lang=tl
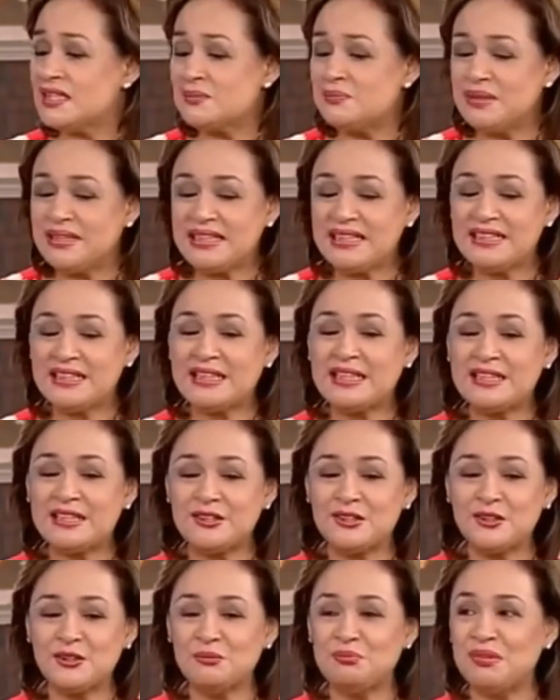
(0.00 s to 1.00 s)
Tapos bigla nakita
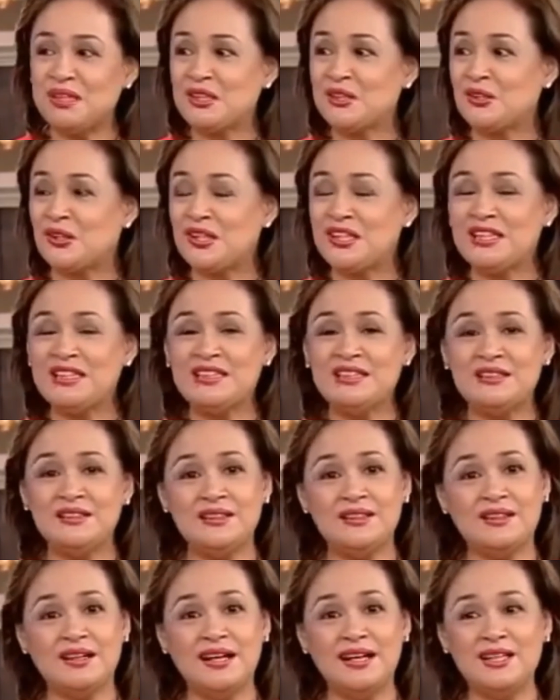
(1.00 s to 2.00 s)
ko yung pictorial ni
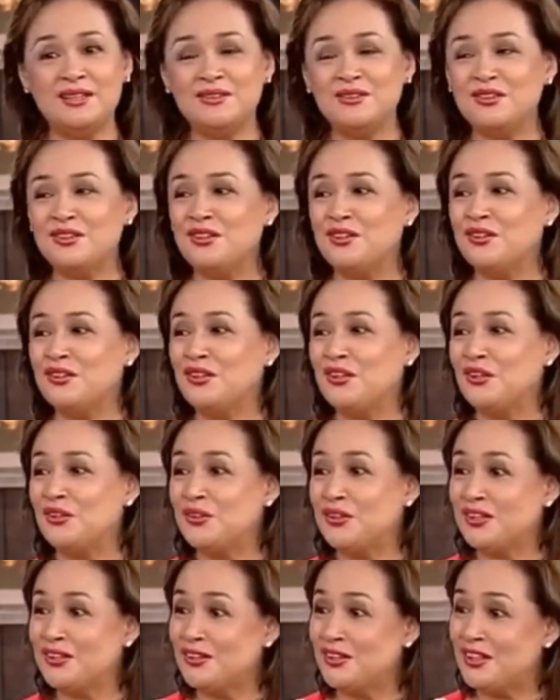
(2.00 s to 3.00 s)
Rika. Alam yung
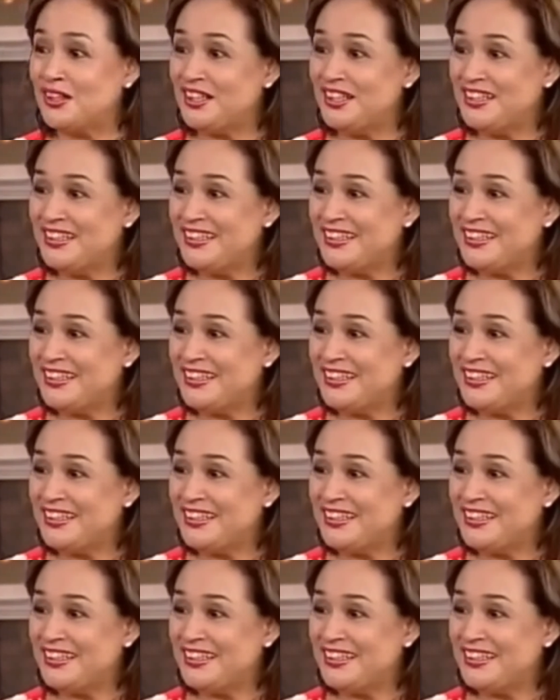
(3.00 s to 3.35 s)
cute-cute, no?